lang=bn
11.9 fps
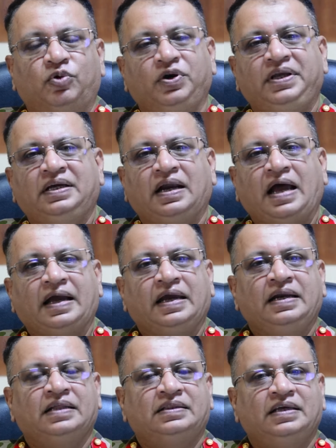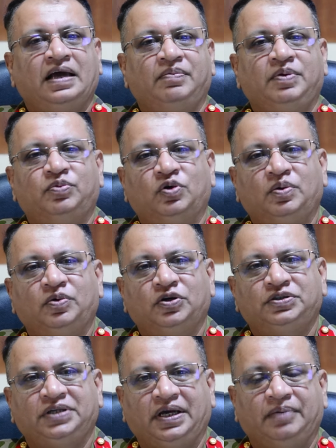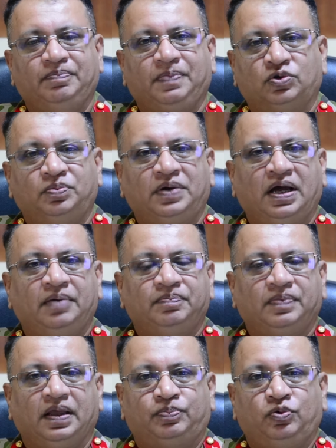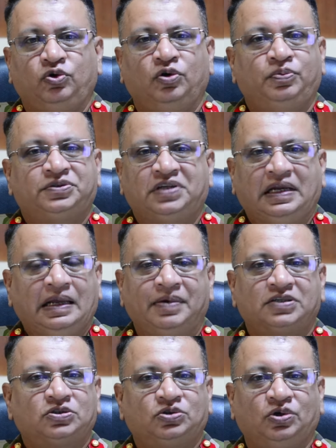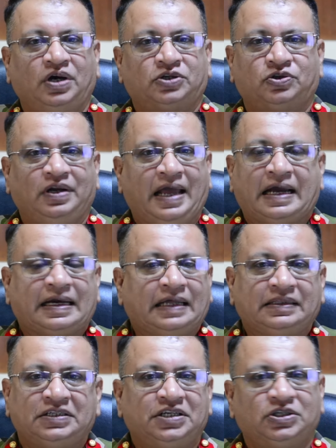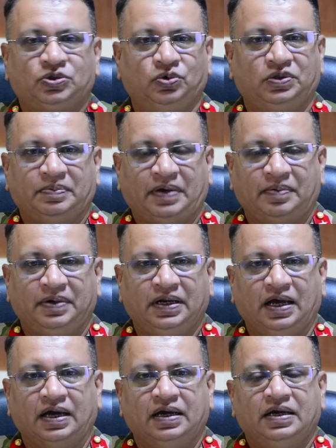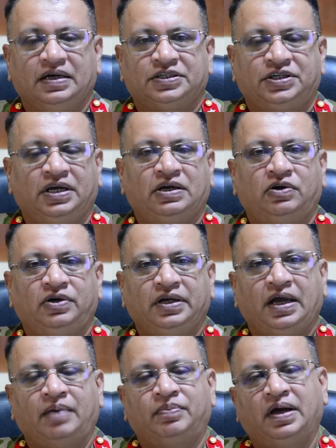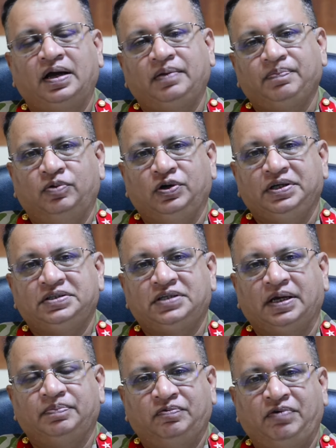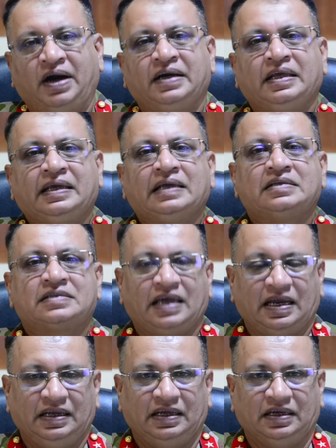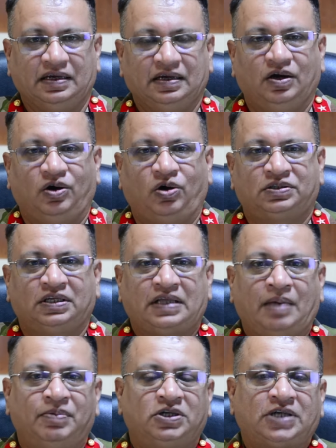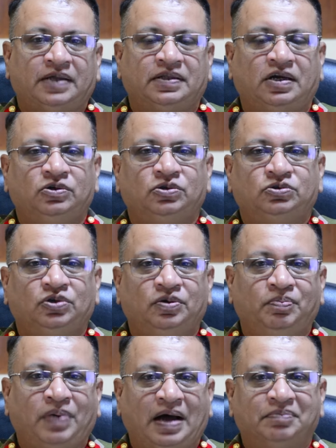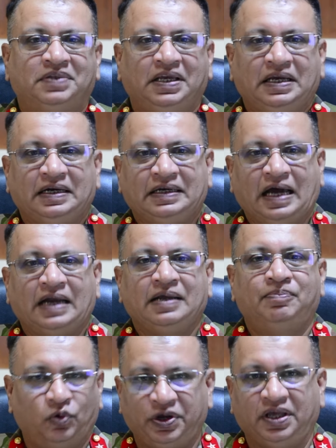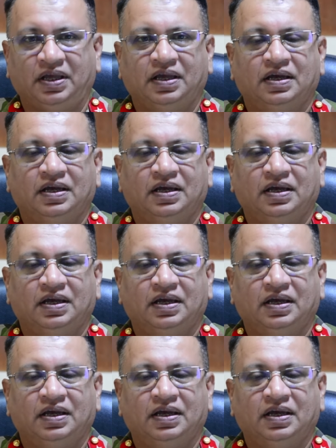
পরীক্ষার আগের রাতে আমি বলবো যে তোমরা পুরো সিলেবাস তো আসলে এক রাতে শেষ করতে পারবে না সে কারণে আমরা বলি যে ভার্টিক্যাল স্ক্যানিং অর্থাৎ আমরা সাধারণত বাম থেকে ডানে পড়ি